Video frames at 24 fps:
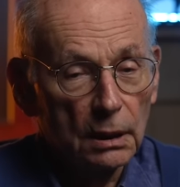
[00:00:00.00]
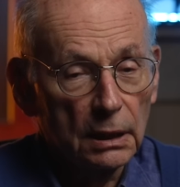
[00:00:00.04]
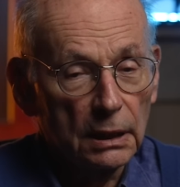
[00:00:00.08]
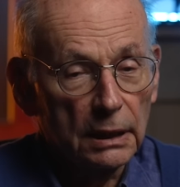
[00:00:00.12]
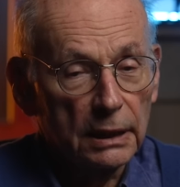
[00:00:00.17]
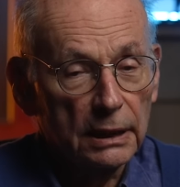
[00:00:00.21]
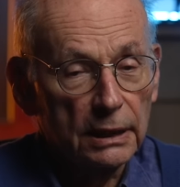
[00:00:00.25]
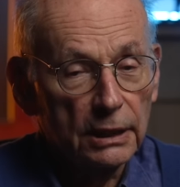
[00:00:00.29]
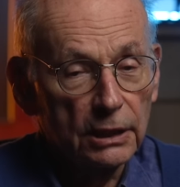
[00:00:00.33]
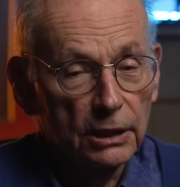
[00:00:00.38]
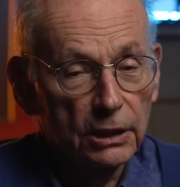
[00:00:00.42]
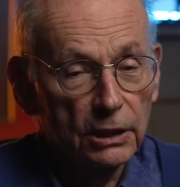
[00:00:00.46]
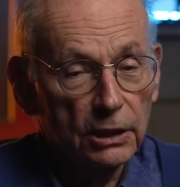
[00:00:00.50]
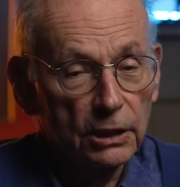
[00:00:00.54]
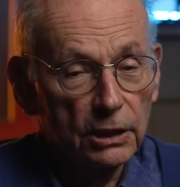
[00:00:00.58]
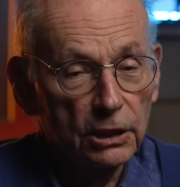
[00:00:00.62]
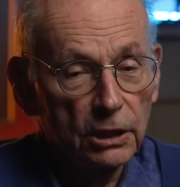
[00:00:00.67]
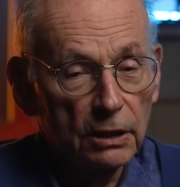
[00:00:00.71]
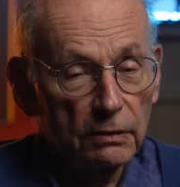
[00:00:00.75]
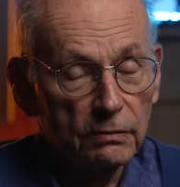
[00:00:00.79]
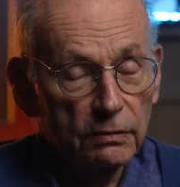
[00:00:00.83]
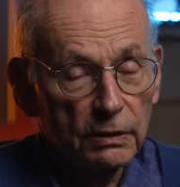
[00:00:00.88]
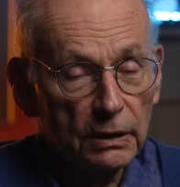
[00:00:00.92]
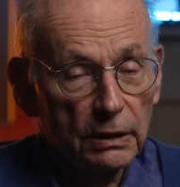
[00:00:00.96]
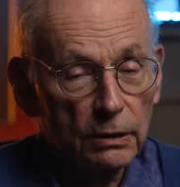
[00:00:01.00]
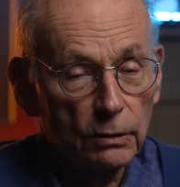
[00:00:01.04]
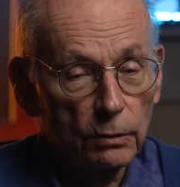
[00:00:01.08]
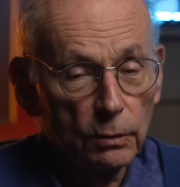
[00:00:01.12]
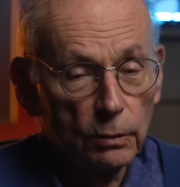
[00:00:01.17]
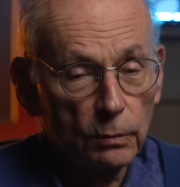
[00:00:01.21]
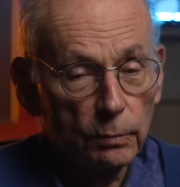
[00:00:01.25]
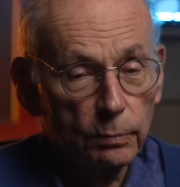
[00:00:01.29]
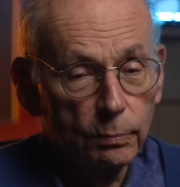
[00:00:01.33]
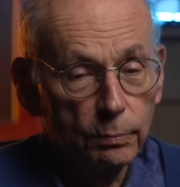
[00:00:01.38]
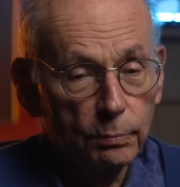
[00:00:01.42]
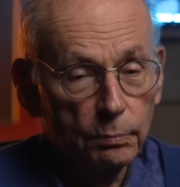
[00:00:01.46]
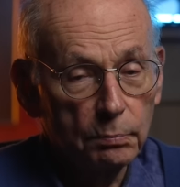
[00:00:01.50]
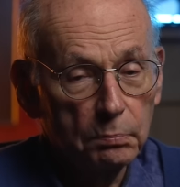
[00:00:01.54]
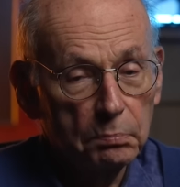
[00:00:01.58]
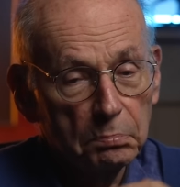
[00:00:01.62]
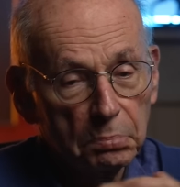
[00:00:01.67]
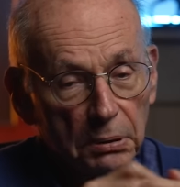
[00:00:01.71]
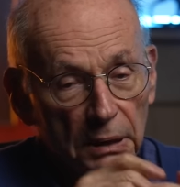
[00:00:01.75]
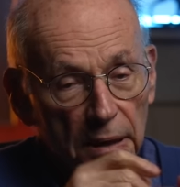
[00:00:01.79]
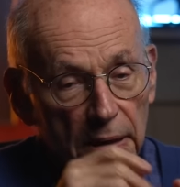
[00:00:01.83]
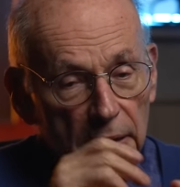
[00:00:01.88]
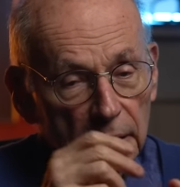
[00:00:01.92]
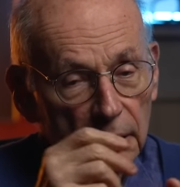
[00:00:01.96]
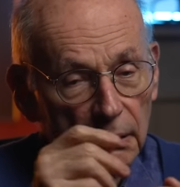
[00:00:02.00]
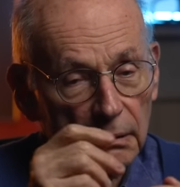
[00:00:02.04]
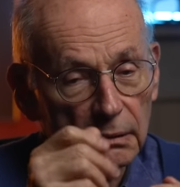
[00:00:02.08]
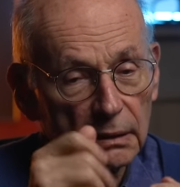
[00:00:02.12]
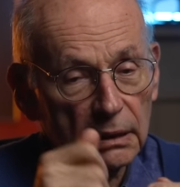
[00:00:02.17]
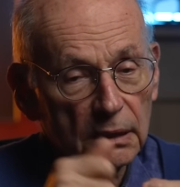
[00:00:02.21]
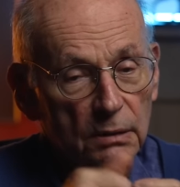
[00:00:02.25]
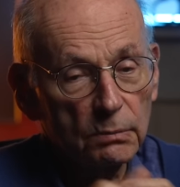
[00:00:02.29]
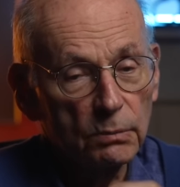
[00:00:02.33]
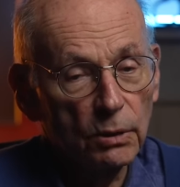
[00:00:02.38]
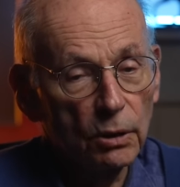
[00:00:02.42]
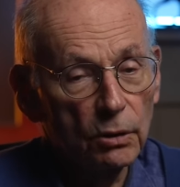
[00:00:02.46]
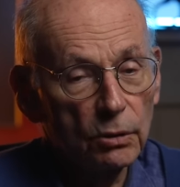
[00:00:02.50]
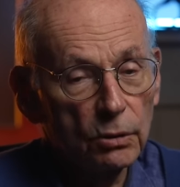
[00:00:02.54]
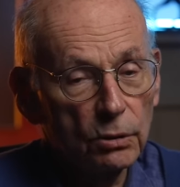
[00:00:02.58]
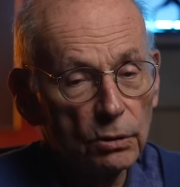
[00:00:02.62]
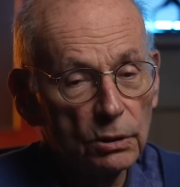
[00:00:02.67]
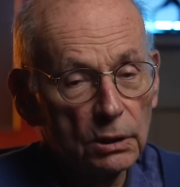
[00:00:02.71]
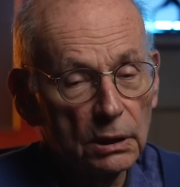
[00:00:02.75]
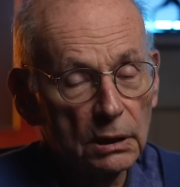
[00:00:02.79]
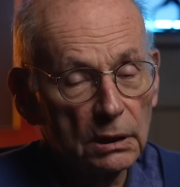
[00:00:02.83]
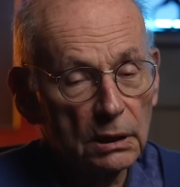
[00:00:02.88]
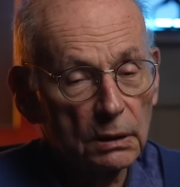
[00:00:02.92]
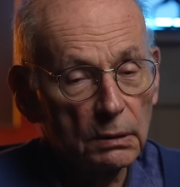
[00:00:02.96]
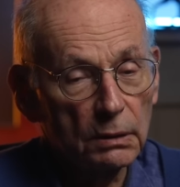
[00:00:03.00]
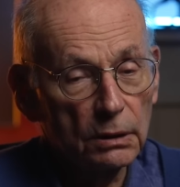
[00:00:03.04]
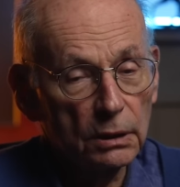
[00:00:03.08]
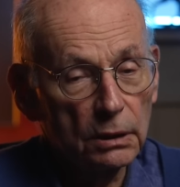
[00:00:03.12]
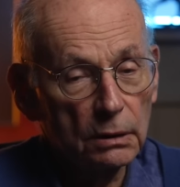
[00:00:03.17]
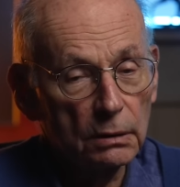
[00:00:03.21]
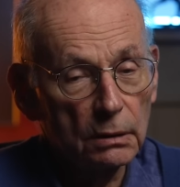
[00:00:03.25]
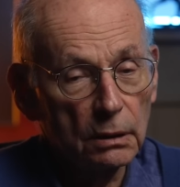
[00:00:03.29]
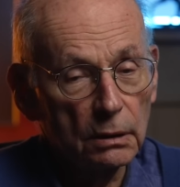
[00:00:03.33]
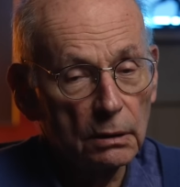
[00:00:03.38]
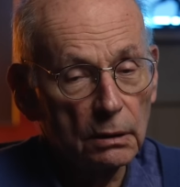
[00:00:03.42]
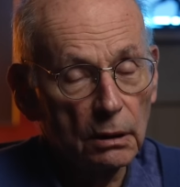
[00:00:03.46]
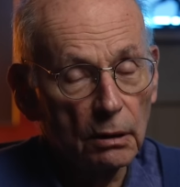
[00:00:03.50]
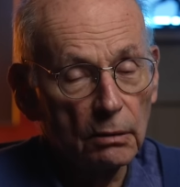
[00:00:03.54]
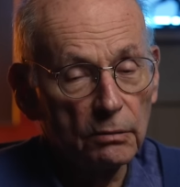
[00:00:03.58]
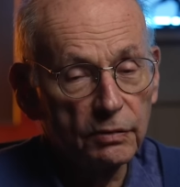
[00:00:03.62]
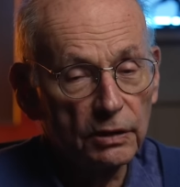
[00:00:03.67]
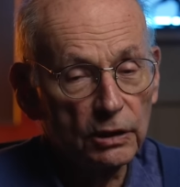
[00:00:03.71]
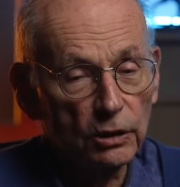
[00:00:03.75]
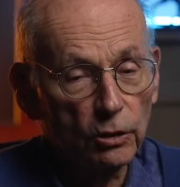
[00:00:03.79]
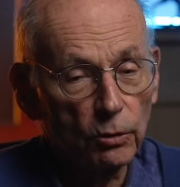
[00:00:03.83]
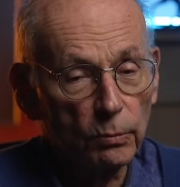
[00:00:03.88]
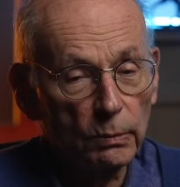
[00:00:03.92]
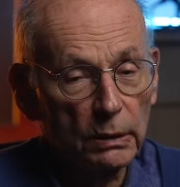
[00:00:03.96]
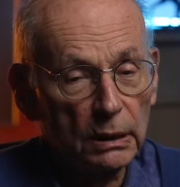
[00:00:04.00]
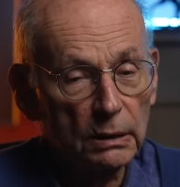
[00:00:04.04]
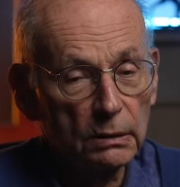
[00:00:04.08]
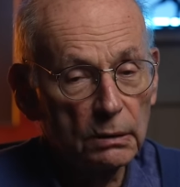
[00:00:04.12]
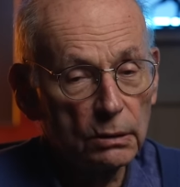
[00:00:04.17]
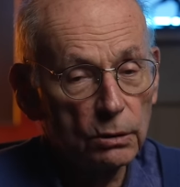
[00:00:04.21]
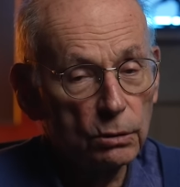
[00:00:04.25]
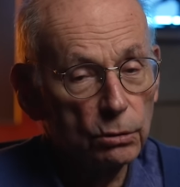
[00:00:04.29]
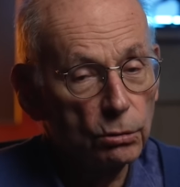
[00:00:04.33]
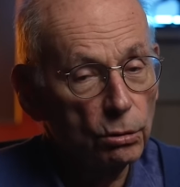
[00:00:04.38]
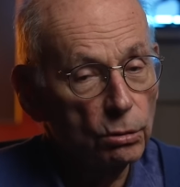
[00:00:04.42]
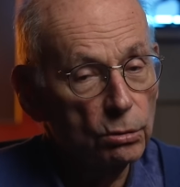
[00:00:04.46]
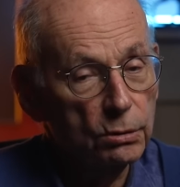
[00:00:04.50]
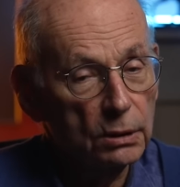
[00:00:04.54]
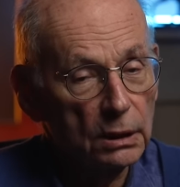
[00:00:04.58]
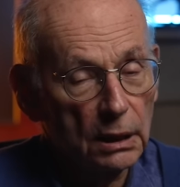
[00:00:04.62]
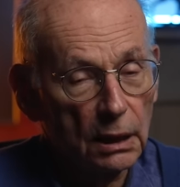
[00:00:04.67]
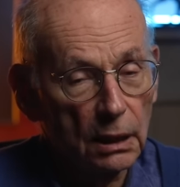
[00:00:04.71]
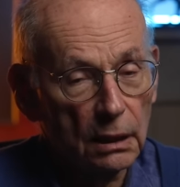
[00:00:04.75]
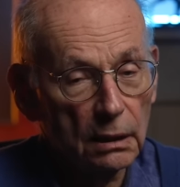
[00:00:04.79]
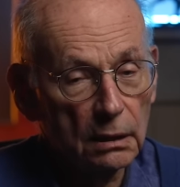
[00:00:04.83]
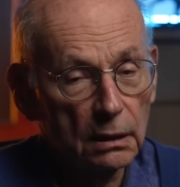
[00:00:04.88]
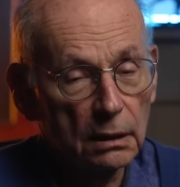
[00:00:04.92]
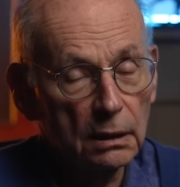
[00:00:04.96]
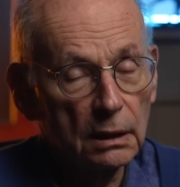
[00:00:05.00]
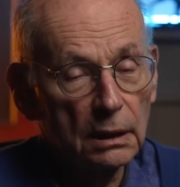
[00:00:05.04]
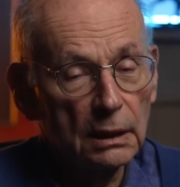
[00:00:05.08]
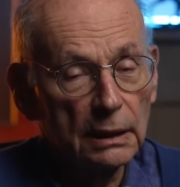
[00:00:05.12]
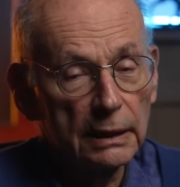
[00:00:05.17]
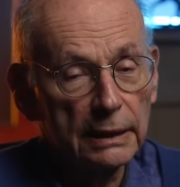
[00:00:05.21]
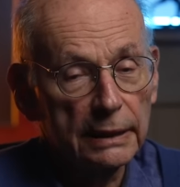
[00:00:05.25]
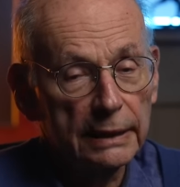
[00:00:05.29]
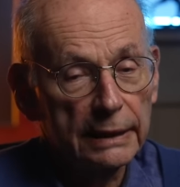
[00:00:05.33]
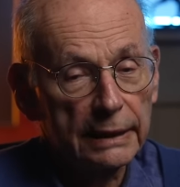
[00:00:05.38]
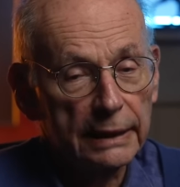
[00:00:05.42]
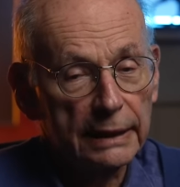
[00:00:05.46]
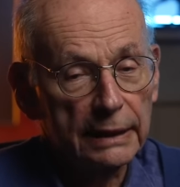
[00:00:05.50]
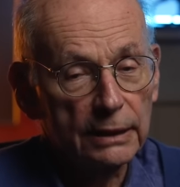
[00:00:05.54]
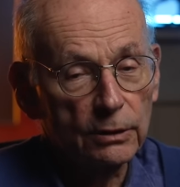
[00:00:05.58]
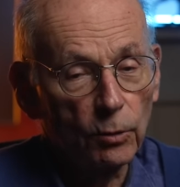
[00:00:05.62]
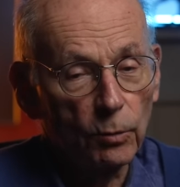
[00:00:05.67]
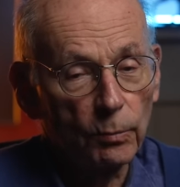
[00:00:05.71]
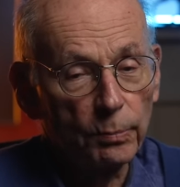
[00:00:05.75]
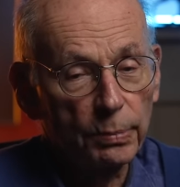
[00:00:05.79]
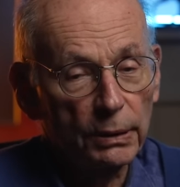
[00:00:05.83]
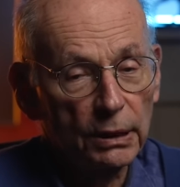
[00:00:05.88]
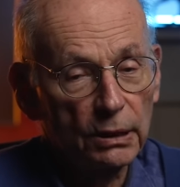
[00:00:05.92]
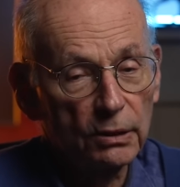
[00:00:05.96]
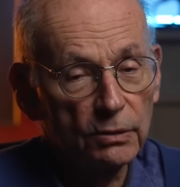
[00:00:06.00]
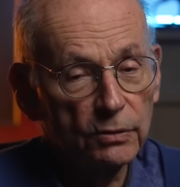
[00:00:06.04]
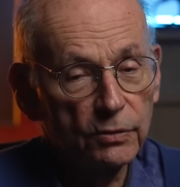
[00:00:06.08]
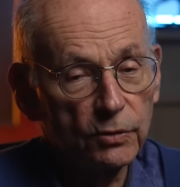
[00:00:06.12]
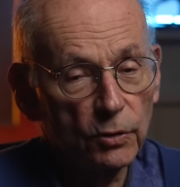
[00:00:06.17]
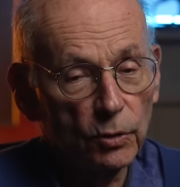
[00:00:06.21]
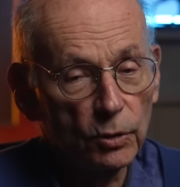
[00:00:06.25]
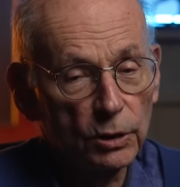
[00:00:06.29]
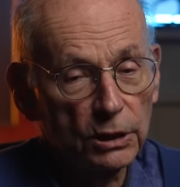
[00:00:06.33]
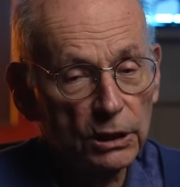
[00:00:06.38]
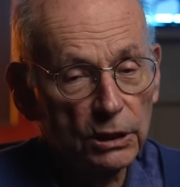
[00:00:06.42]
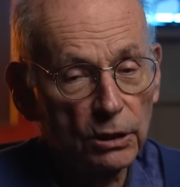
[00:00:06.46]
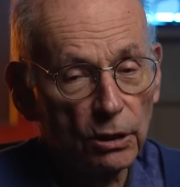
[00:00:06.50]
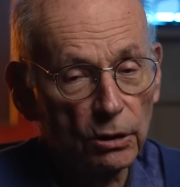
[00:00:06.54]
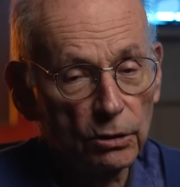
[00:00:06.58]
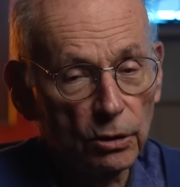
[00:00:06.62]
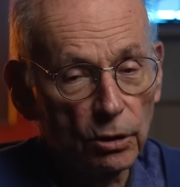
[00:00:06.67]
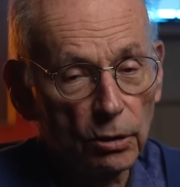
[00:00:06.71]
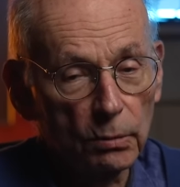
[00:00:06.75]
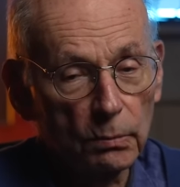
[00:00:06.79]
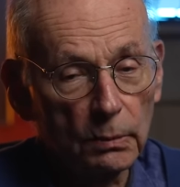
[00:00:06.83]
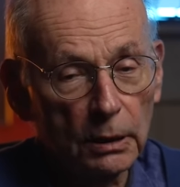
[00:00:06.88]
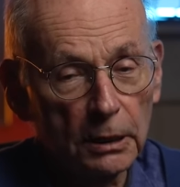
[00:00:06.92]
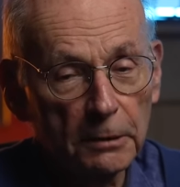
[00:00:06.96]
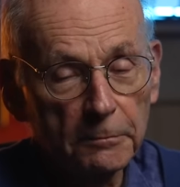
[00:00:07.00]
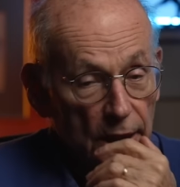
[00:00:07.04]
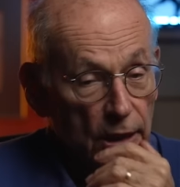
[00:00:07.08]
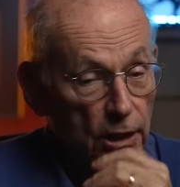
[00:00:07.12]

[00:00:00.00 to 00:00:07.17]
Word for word: Et j'avais le pressentiment que c'était un phénomène social et non pas la folie d'un homme.